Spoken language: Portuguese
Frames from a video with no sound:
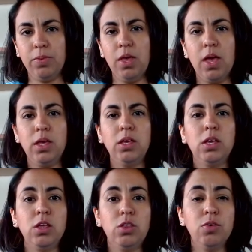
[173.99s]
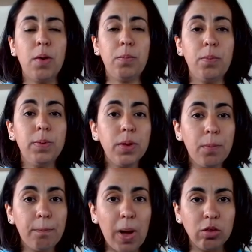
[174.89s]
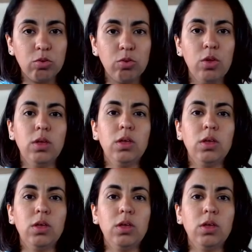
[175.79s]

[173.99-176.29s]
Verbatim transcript: E aí a gente vai para o primeiro passo.